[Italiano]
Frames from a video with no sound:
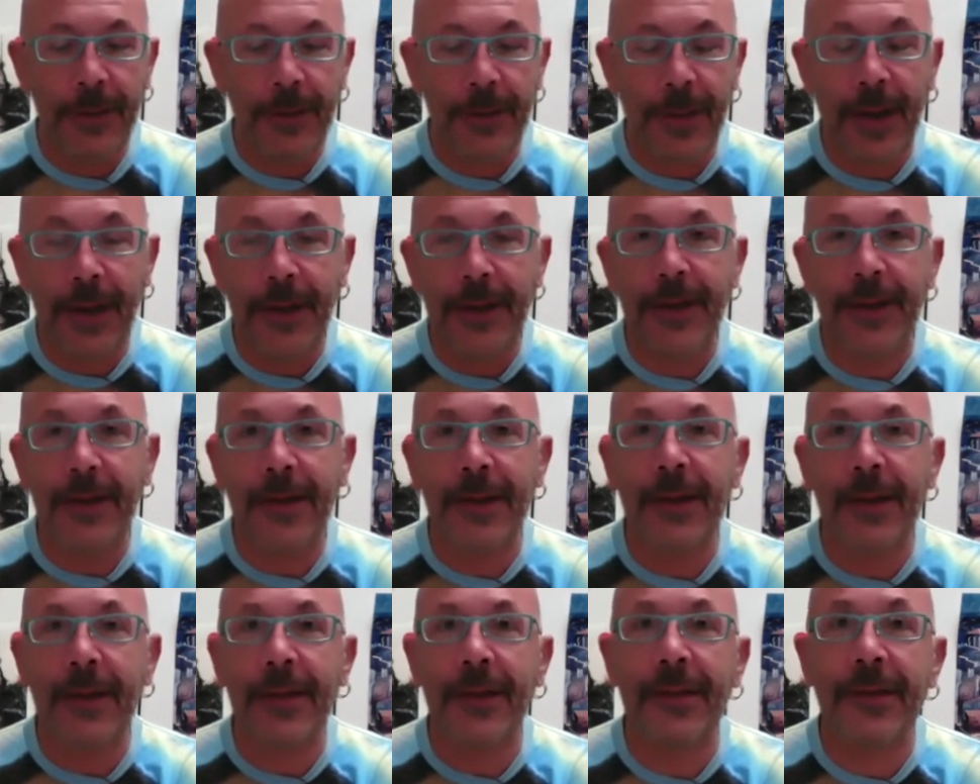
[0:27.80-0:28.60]

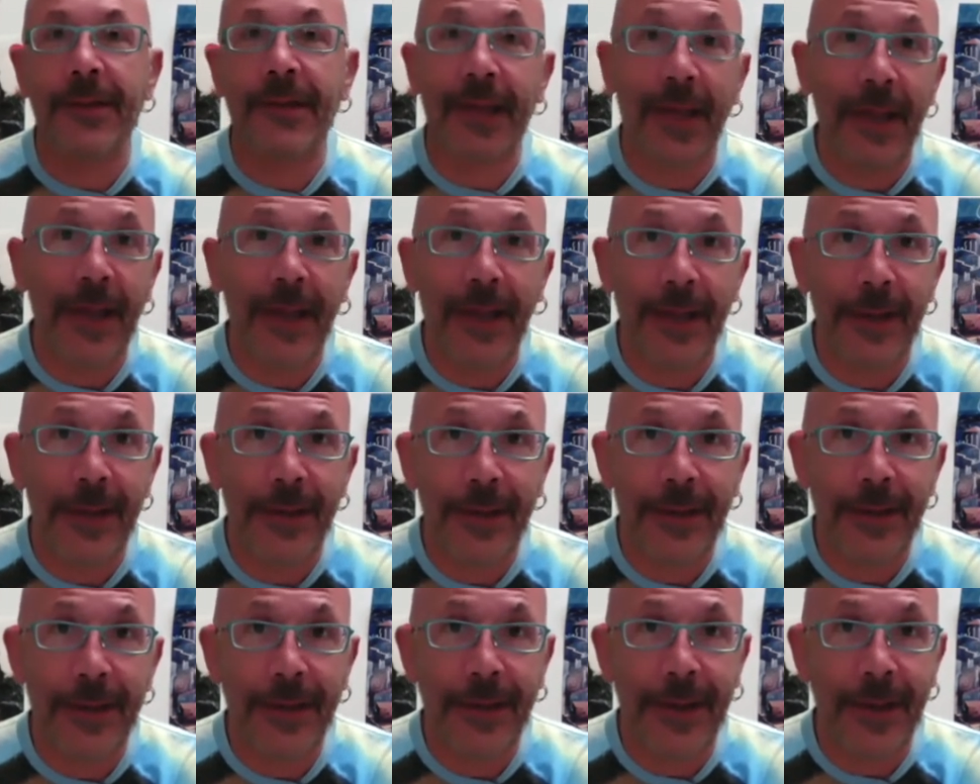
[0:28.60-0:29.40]

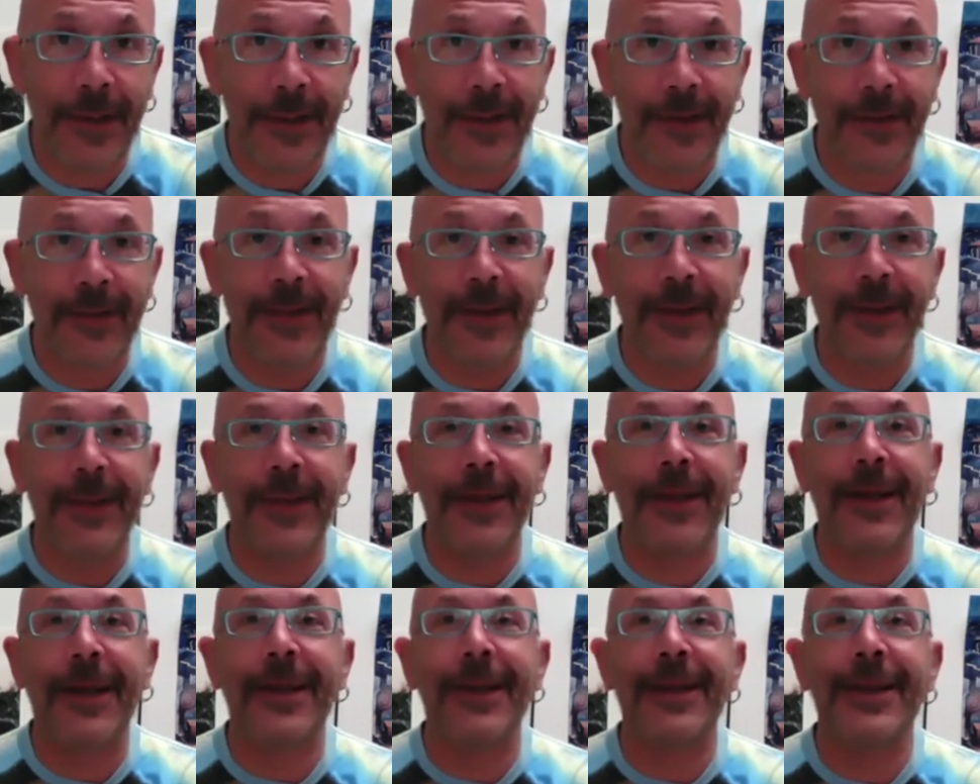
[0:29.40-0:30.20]

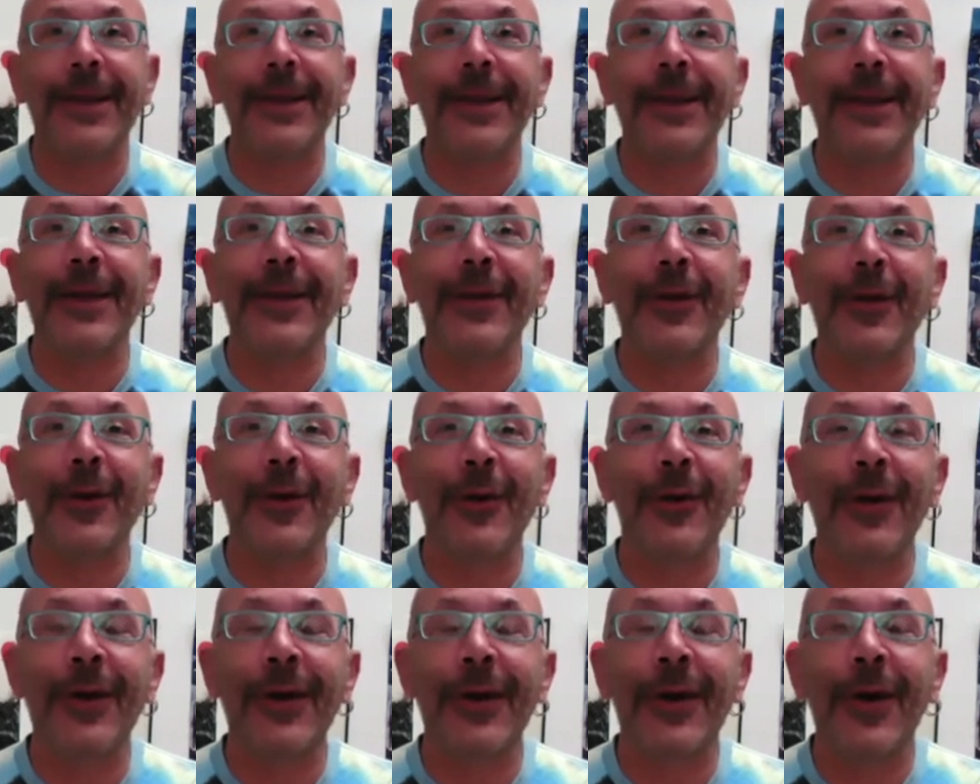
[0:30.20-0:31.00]
36-37 carte indietro,